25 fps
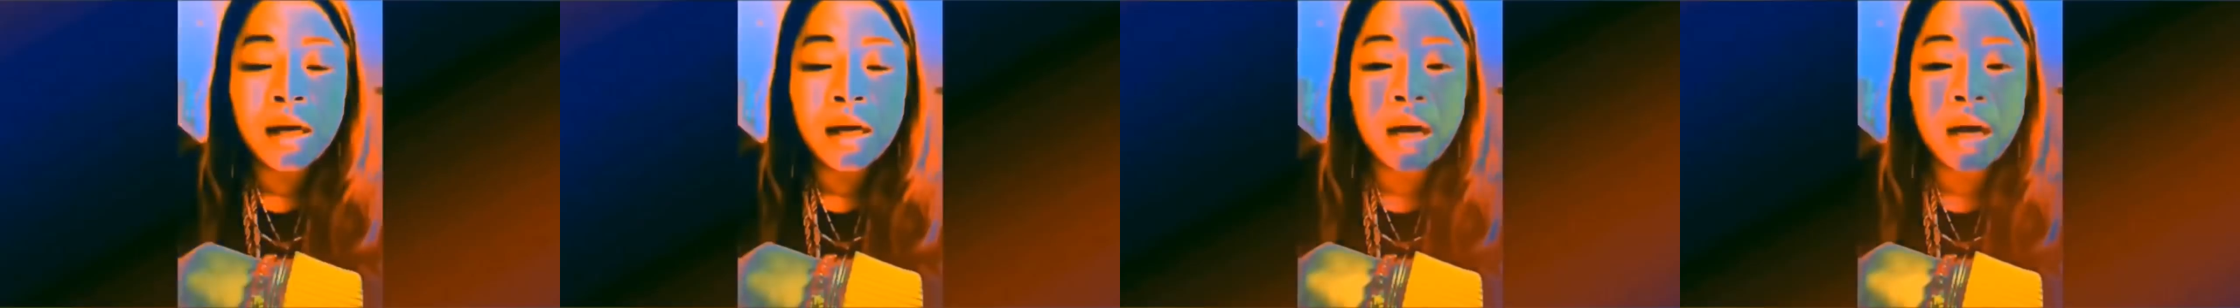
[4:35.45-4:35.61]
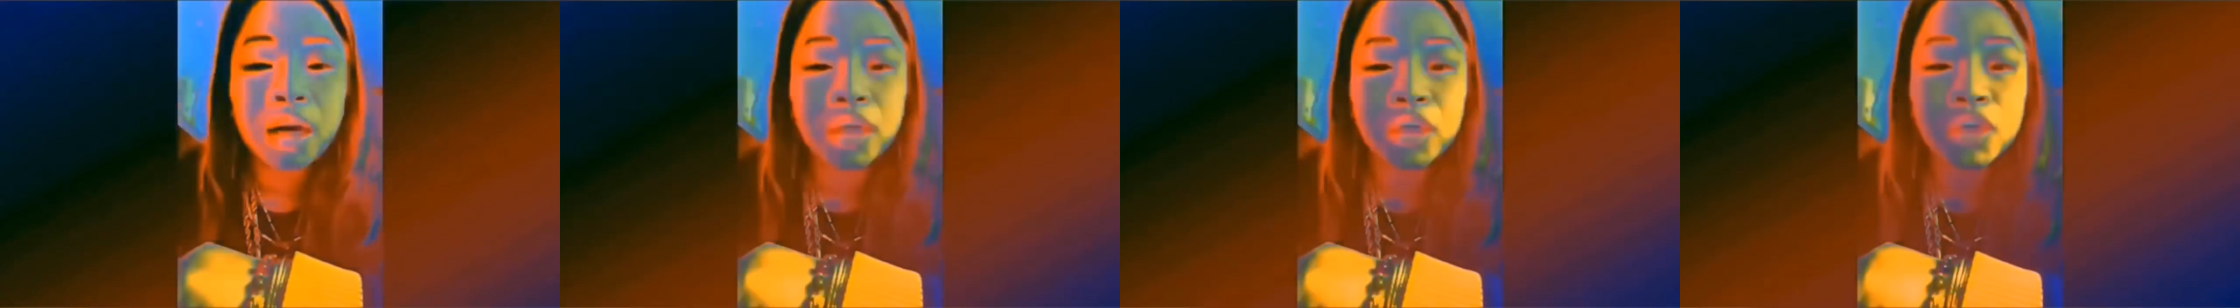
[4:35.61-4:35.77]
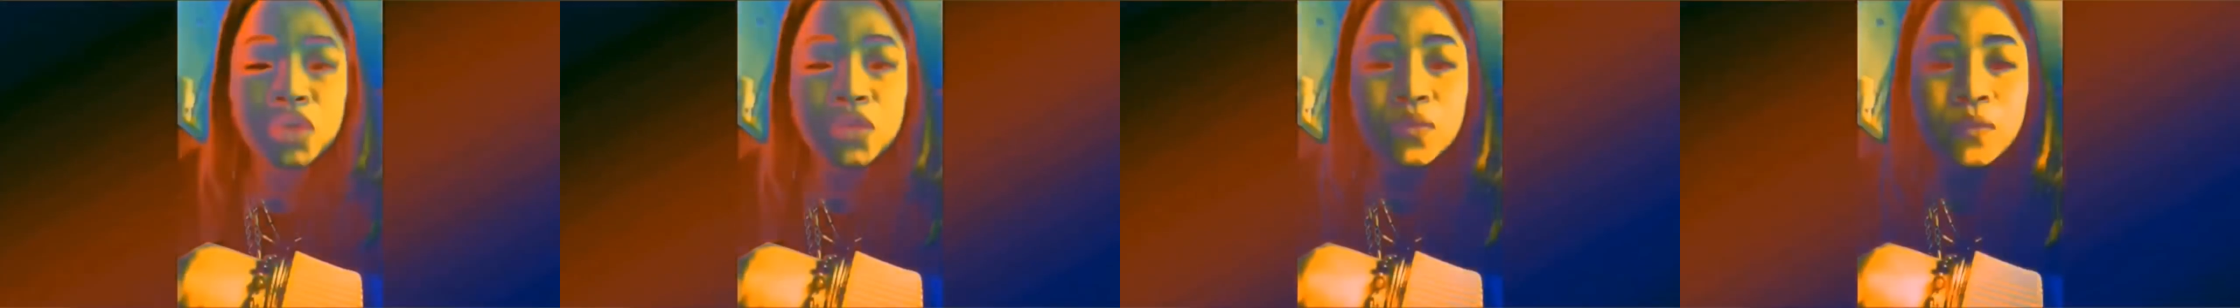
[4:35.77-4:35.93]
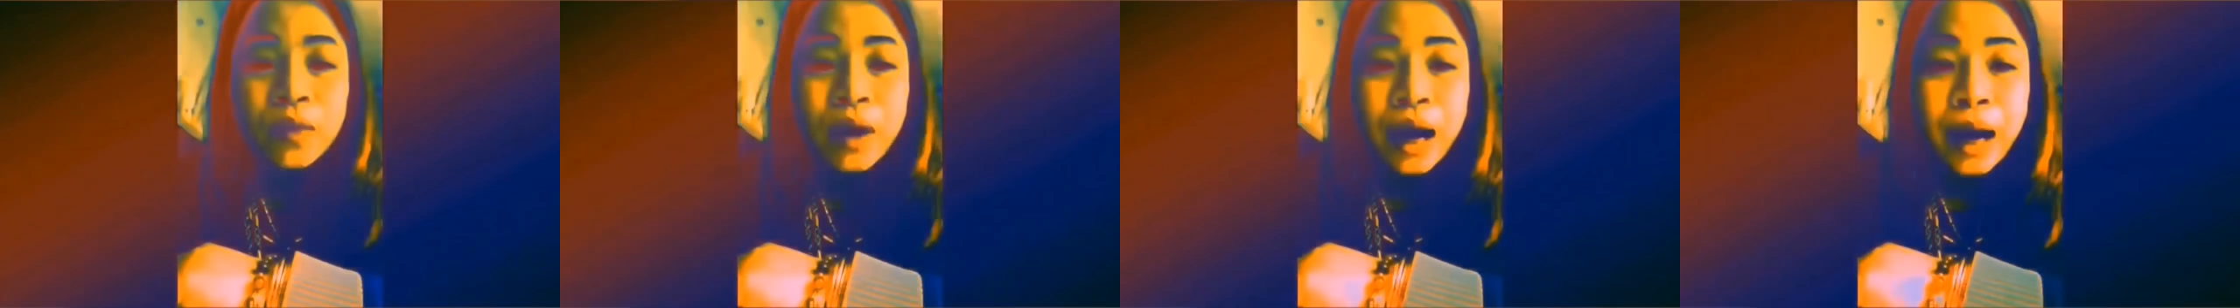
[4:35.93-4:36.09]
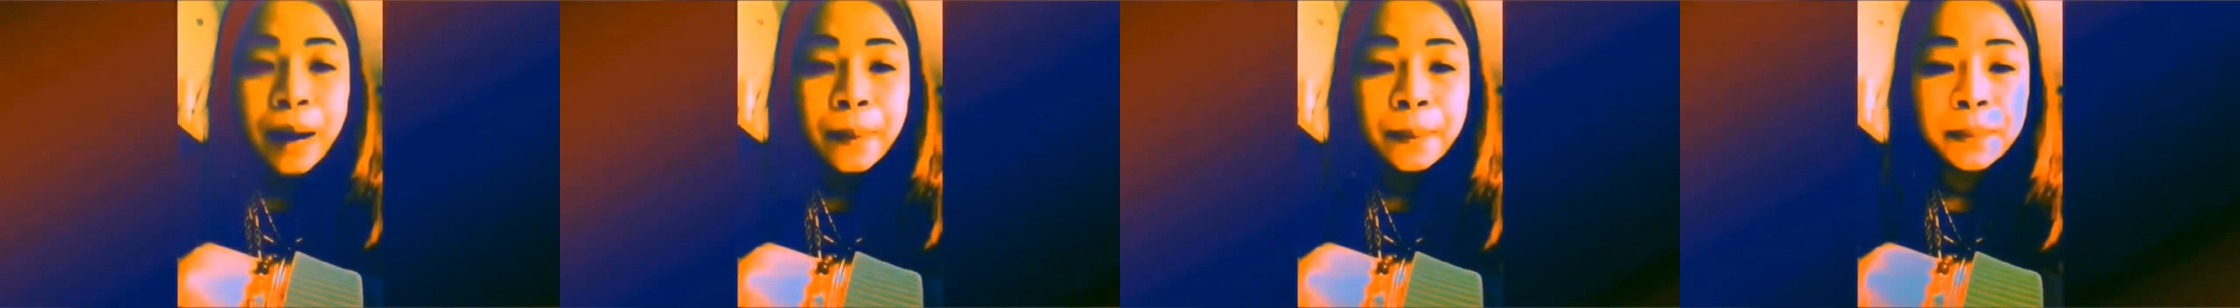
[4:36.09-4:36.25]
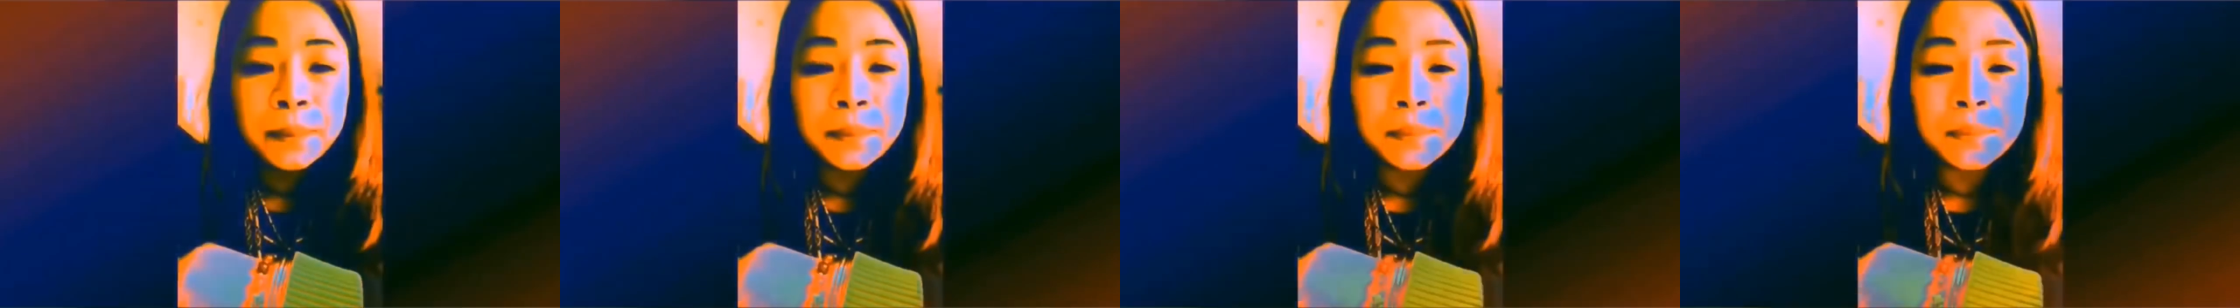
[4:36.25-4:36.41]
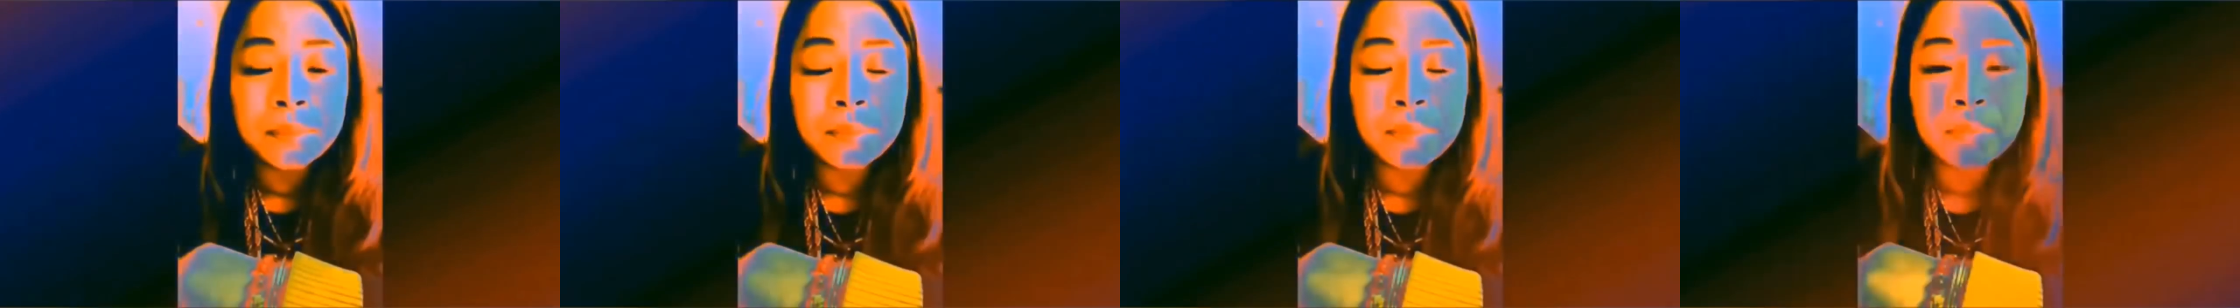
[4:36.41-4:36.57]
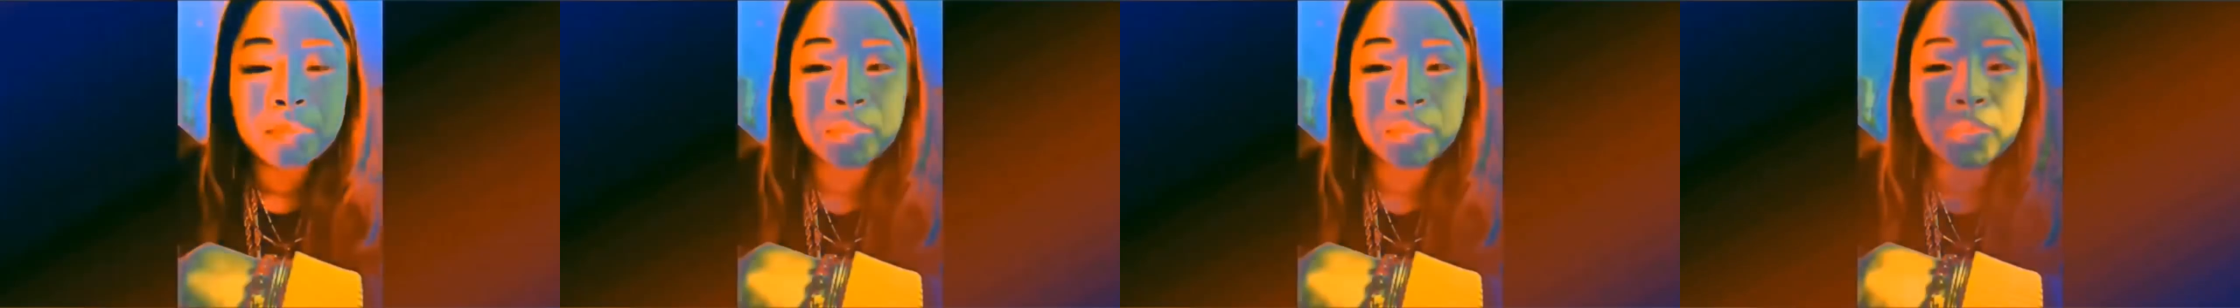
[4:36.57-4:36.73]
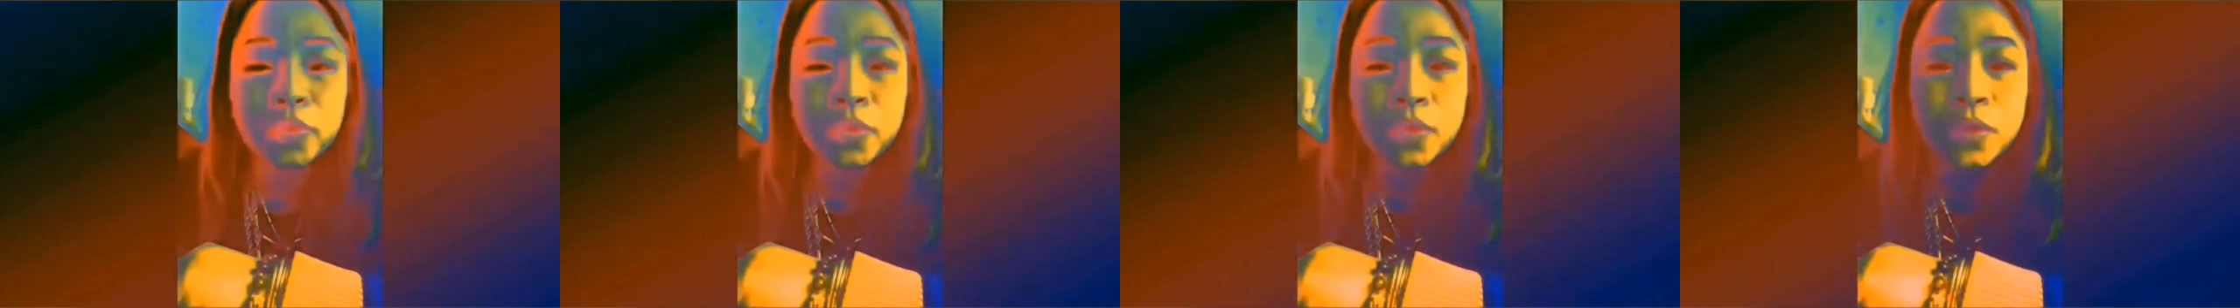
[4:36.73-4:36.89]
phạm của
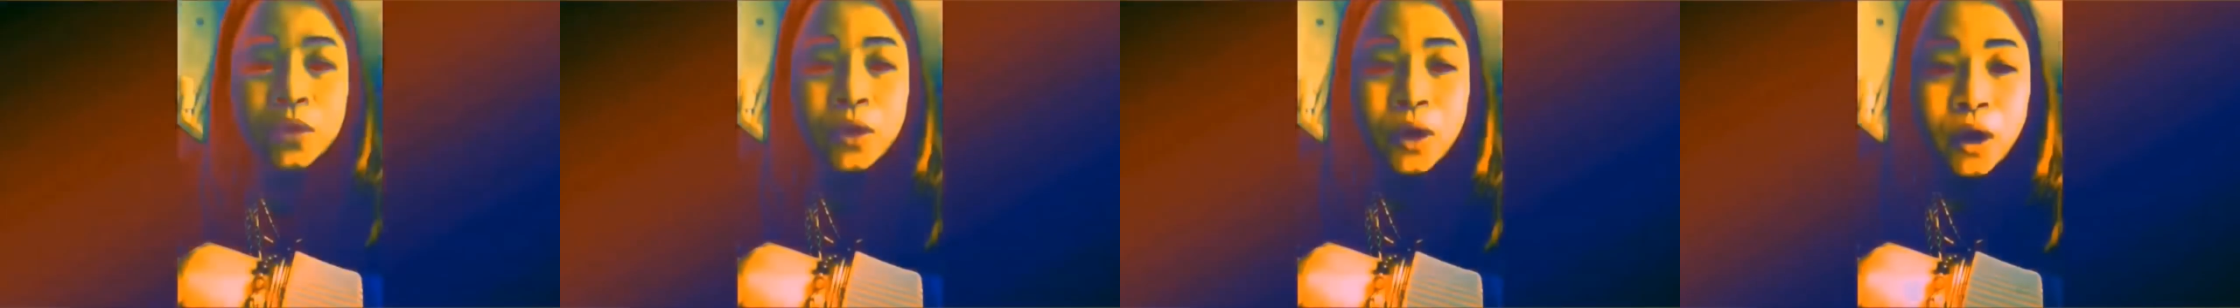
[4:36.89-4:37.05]
con